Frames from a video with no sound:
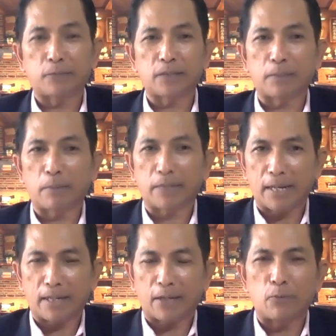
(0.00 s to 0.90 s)
Sebab
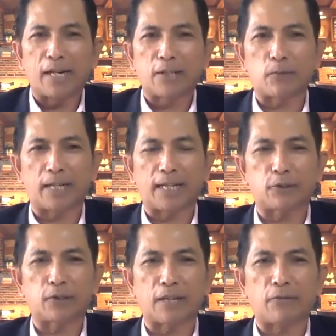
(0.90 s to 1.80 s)
kita kalau mengacu pada
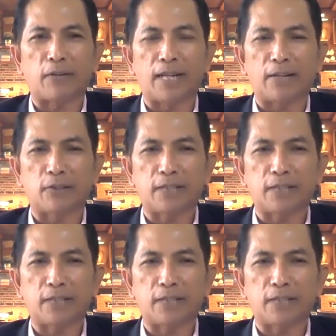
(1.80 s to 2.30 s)
kasus Rafael Alun